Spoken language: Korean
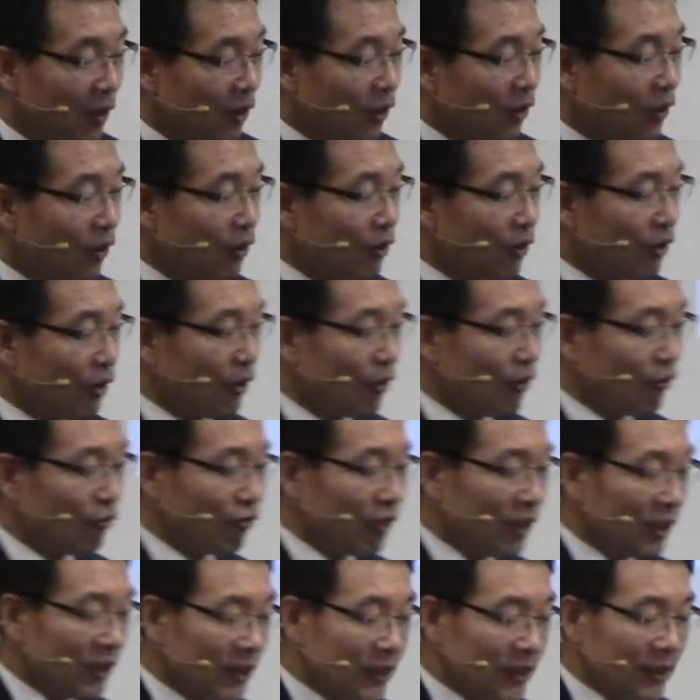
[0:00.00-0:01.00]
어,
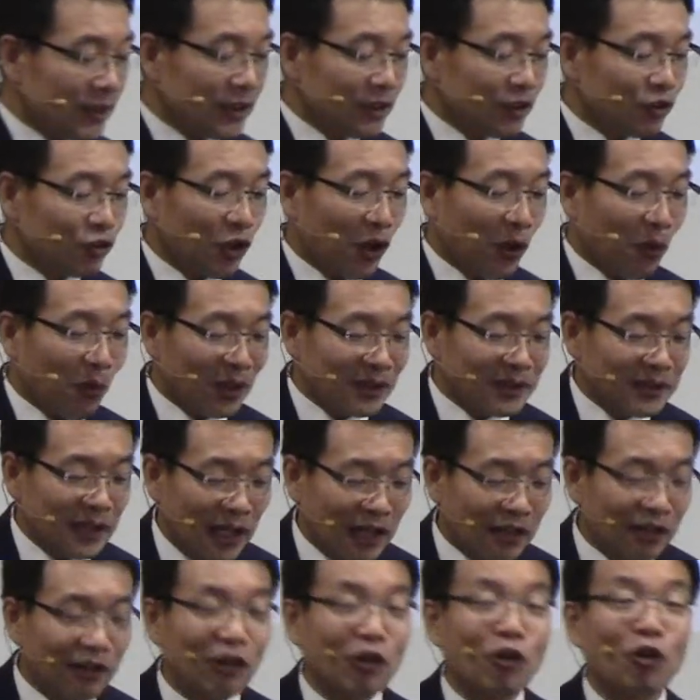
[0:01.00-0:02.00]
우리는 죄와
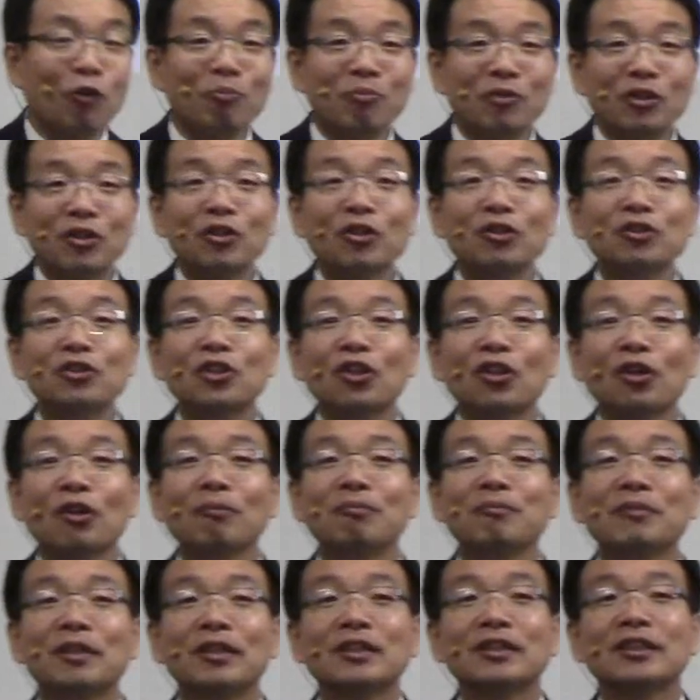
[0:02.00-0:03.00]
상관없는
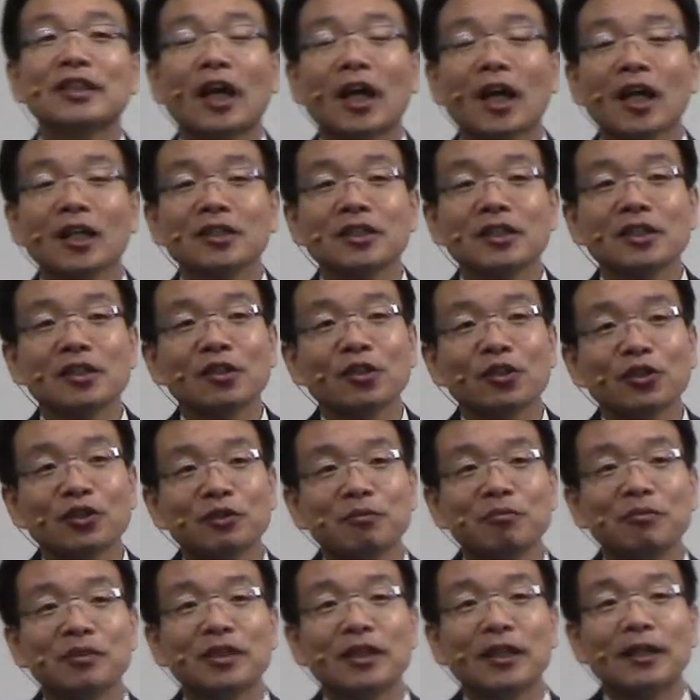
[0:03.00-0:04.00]
것처럼 어, 살았을
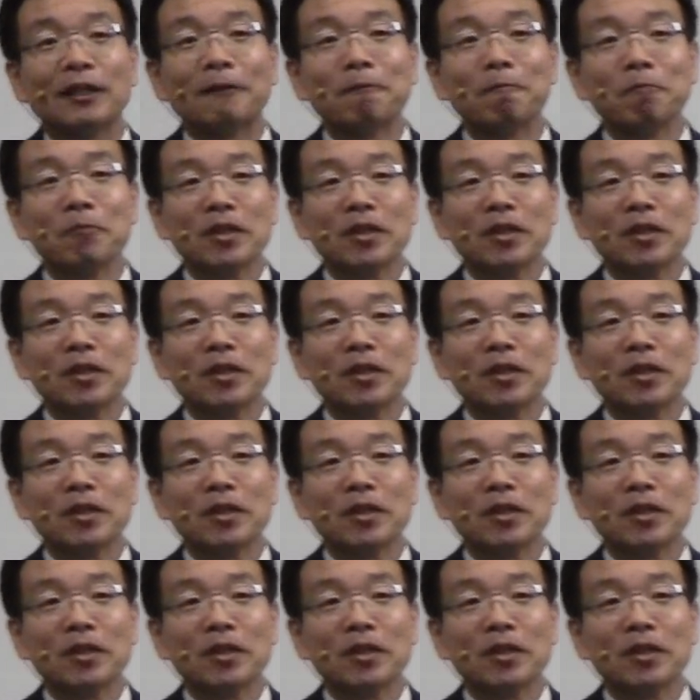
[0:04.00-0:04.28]
것입니다.